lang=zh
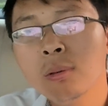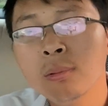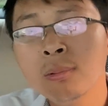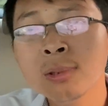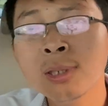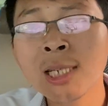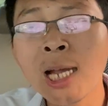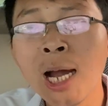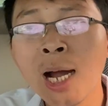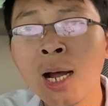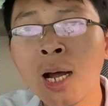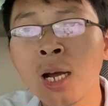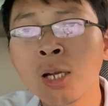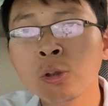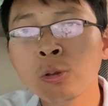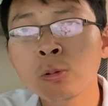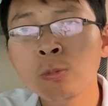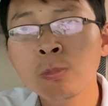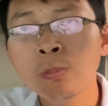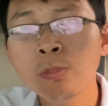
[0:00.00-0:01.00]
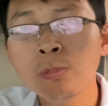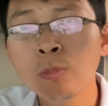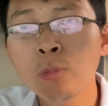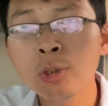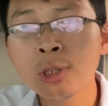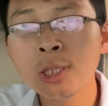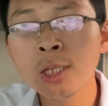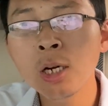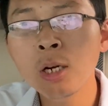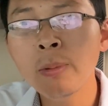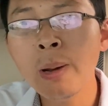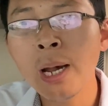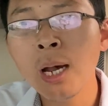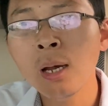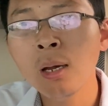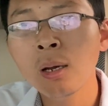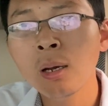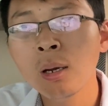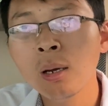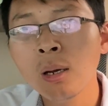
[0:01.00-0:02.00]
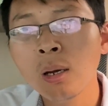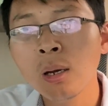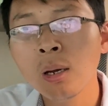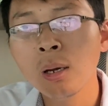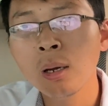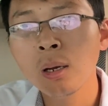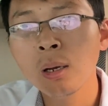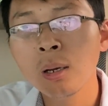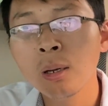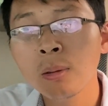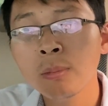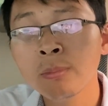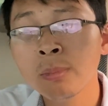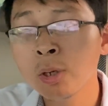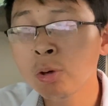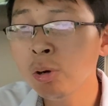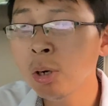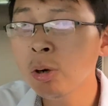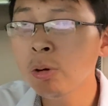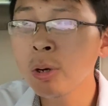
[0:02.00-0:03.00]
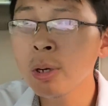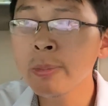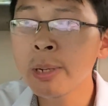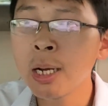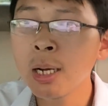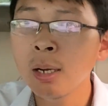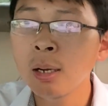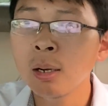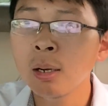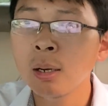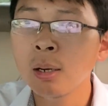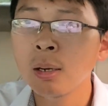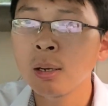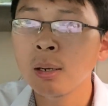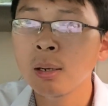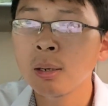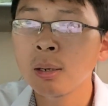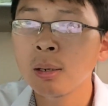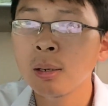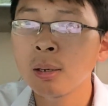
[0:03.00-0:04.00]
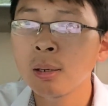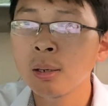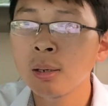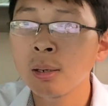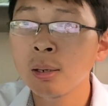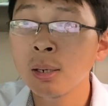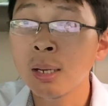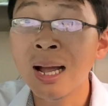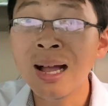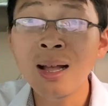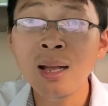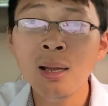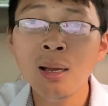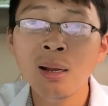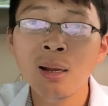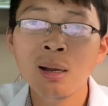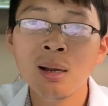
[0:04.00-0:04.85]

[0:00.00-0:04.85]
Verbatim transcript: 炸莫斯科吗？美国人会吗？啊？